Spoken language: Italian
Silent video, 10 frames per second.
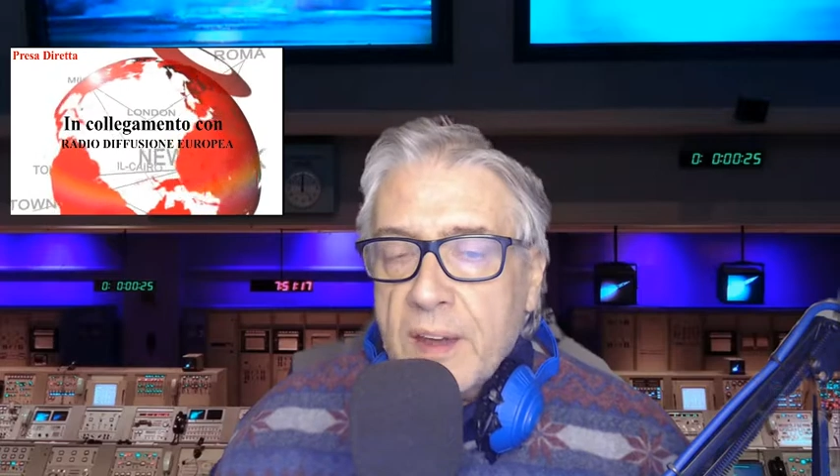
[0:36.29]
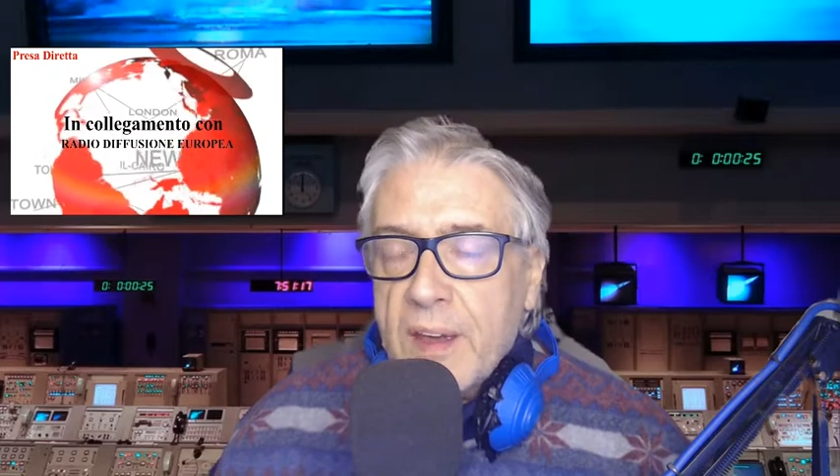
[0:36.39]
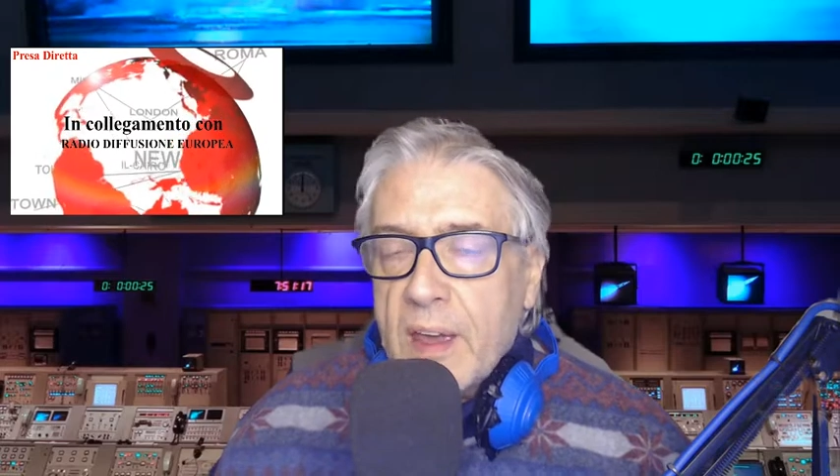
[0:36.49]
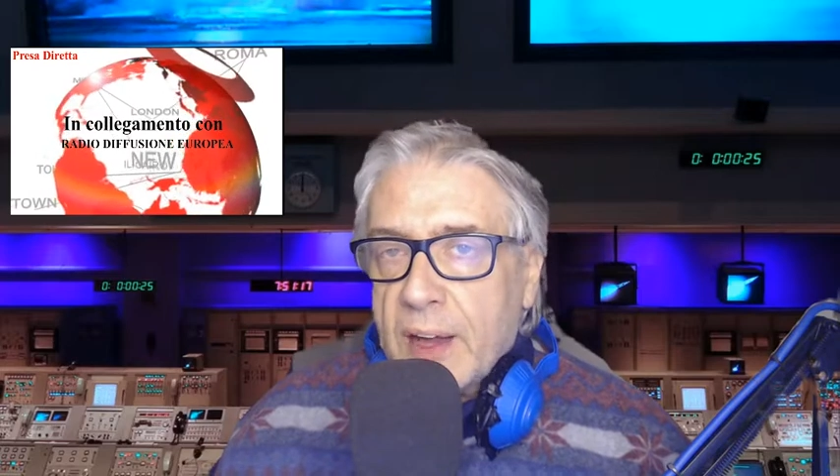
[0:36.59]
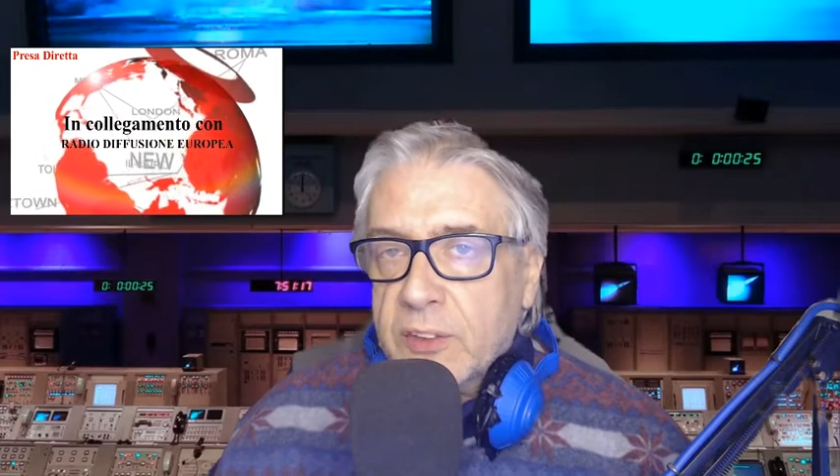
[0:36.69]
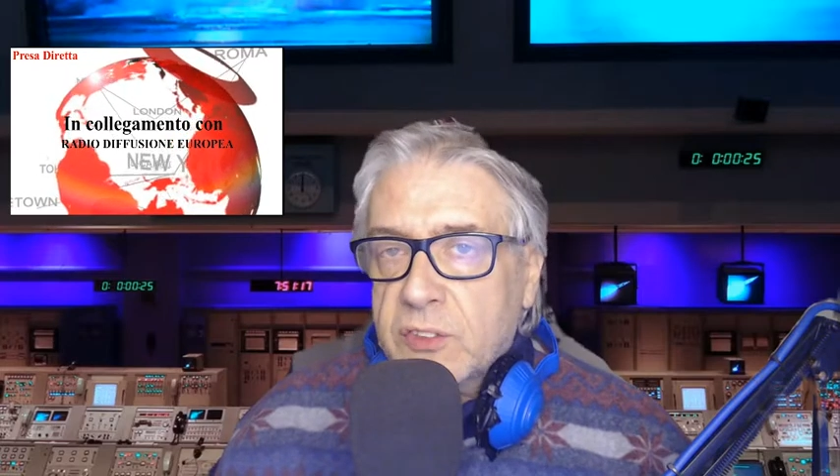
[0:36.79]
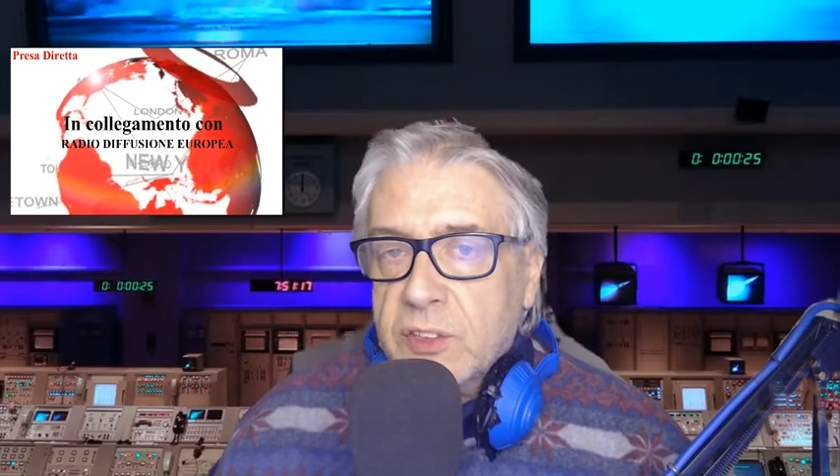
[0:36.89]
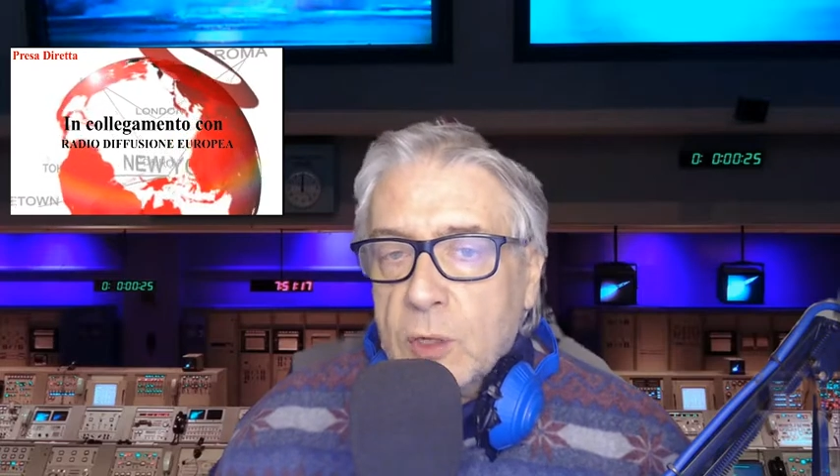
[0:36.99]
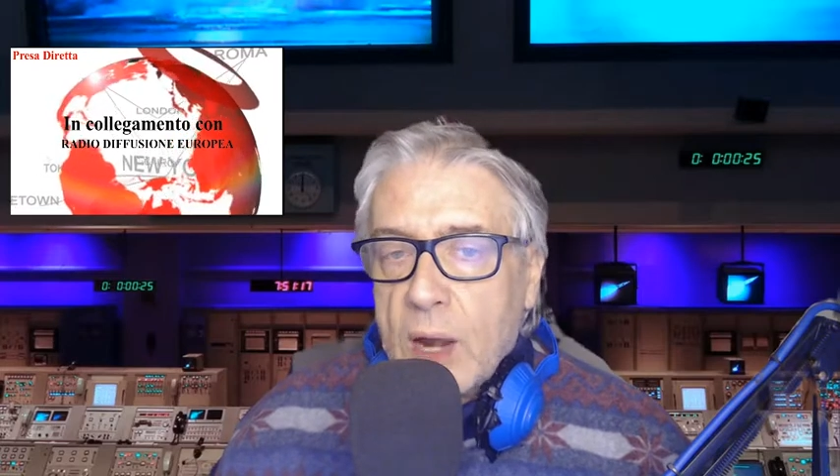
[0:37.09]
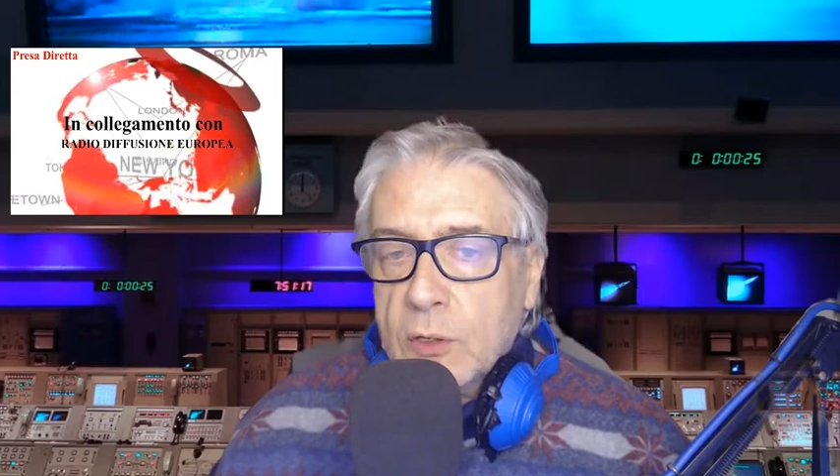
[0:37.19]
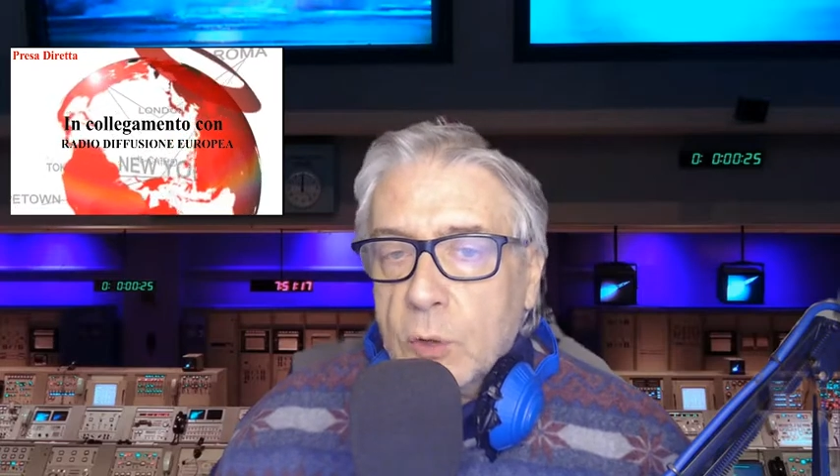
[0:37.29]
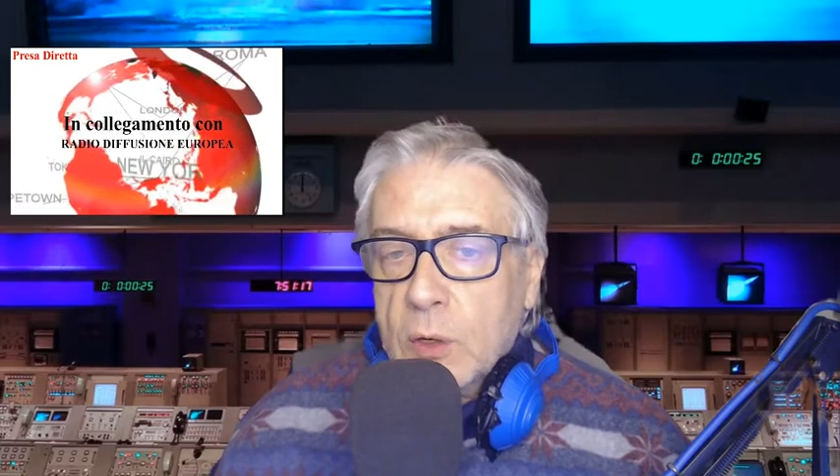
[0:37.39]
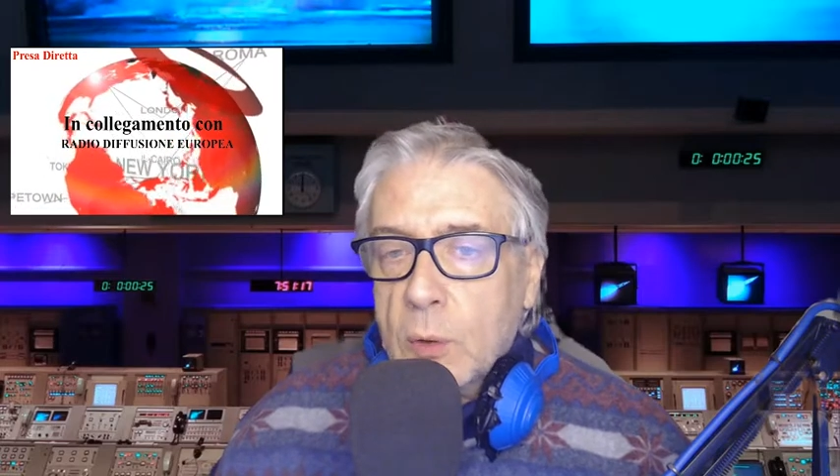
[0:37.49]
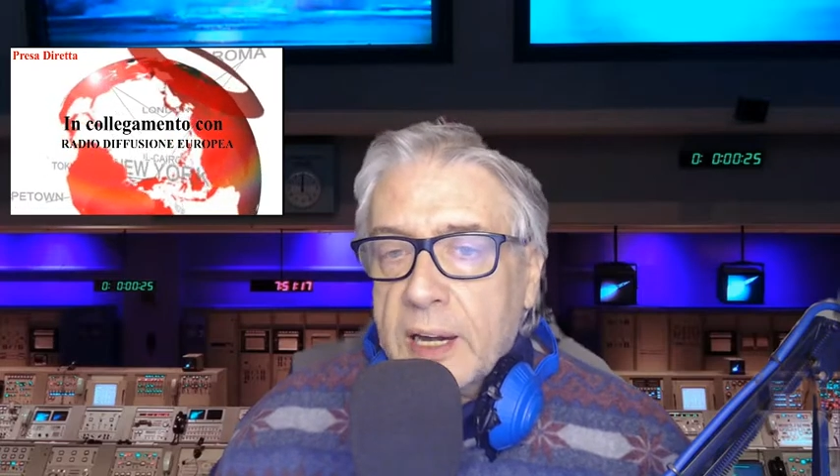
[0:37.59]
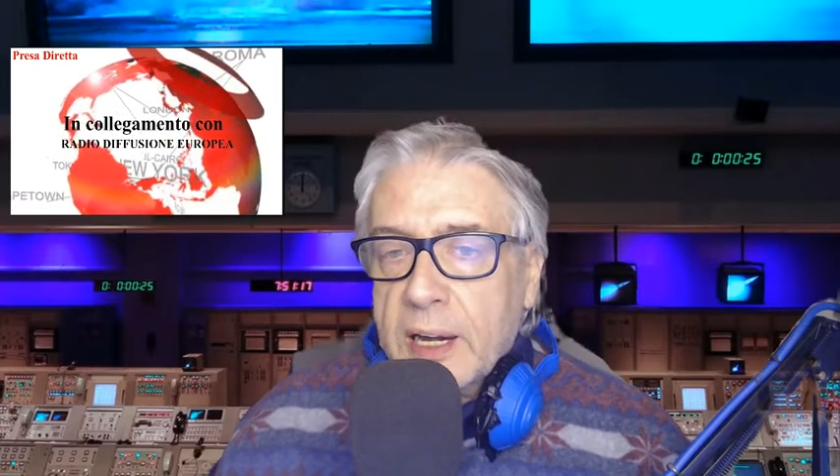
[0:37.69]
ha assicurato che
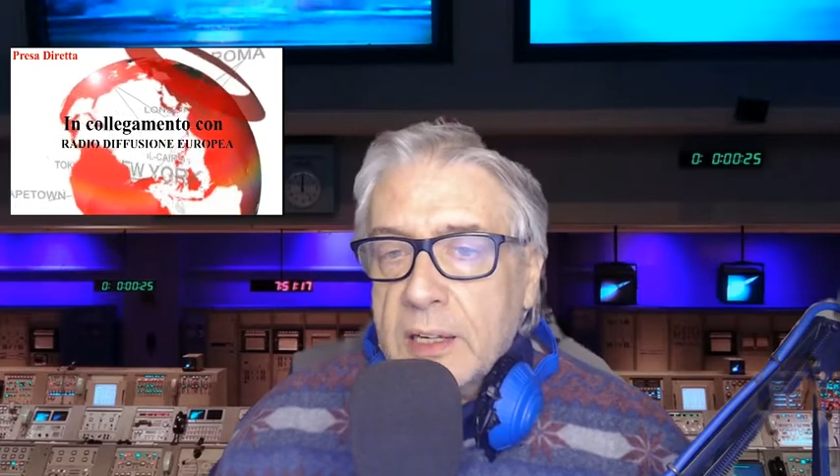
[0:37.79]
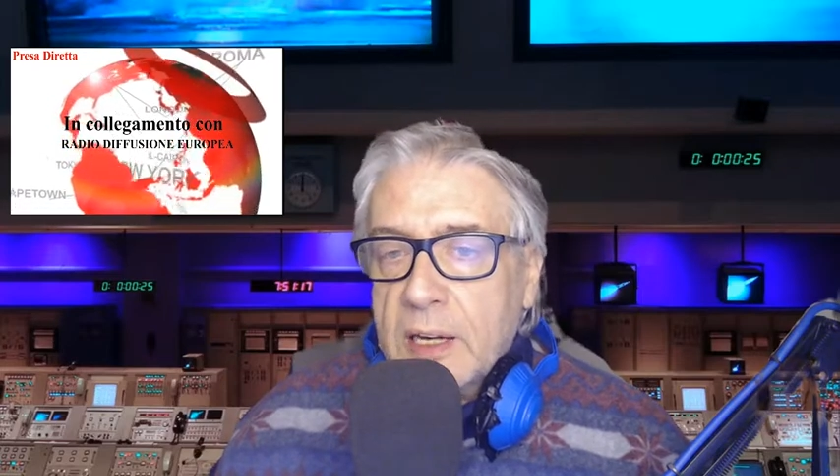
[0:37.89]
l'Ucraina ha